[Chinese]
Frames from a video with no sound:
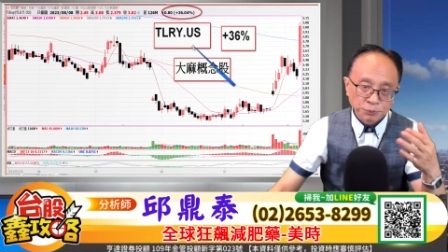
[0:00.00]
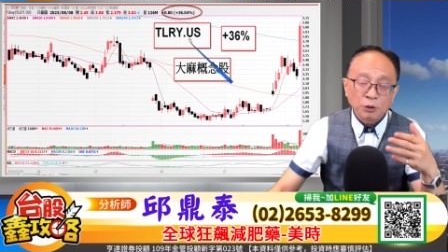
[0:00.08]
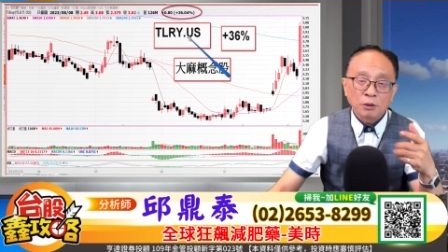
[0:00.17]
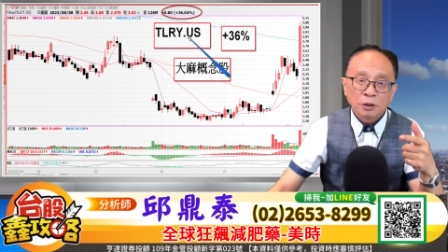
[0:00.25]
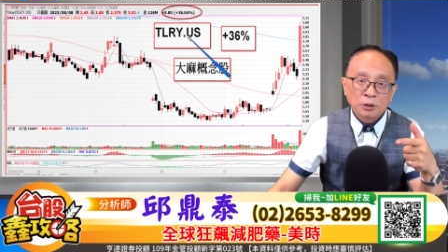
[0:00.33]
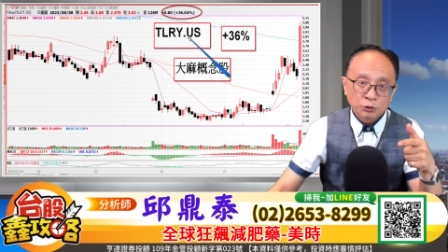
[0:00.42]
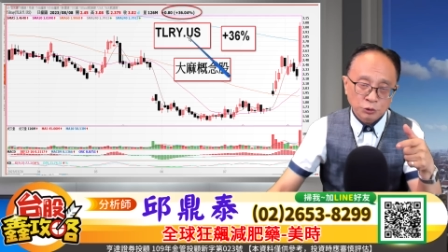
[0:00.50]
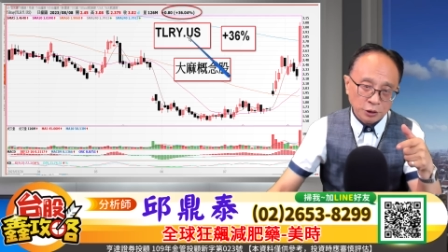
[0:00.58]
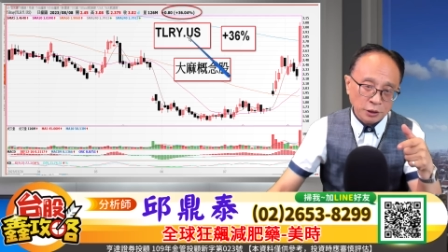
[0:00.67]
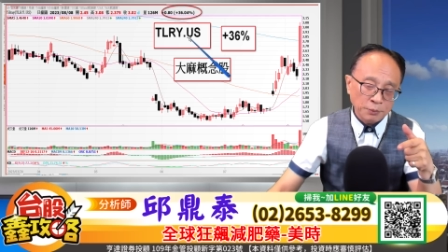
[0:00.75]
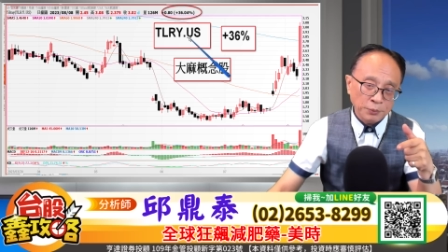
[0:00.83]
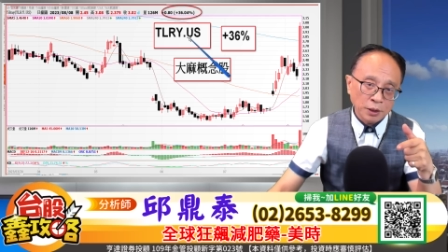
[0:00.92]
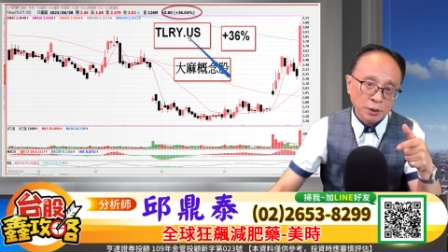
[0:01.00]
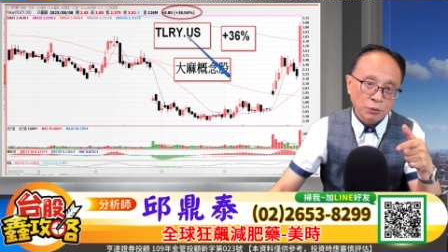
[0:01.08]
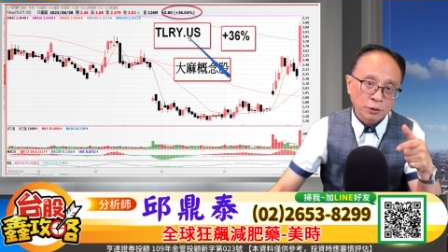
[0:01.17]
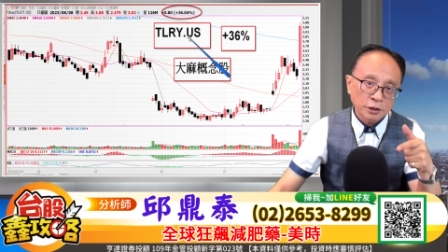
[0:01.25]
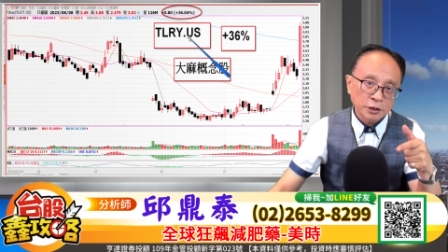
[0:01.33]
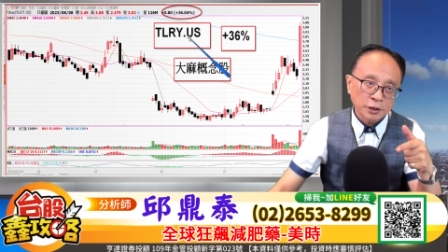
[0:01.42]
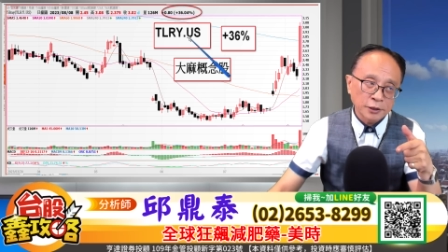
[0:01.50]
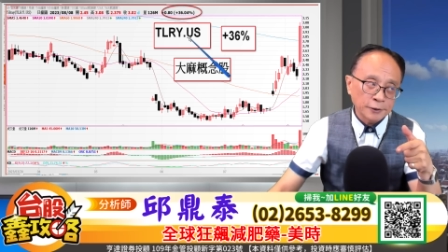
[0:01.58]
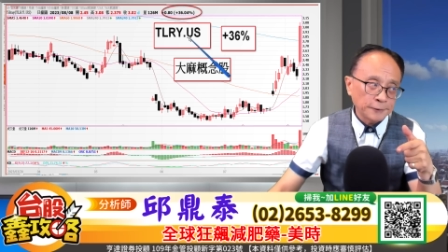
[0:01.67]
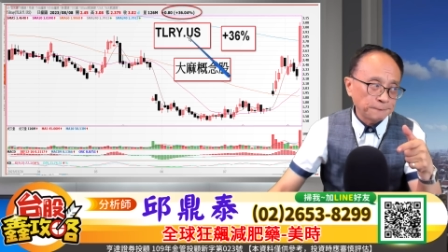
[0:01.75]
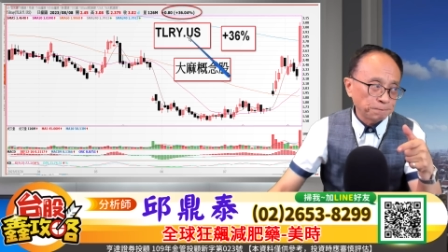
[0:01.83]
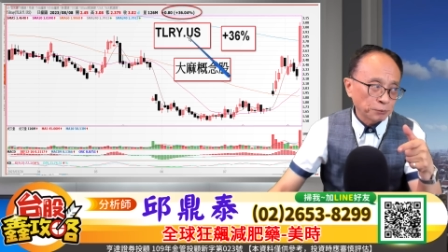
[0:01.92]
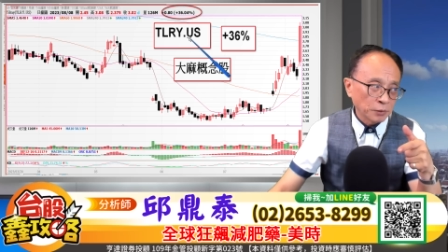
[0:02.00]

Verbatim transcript: 不过昨天的美国的这个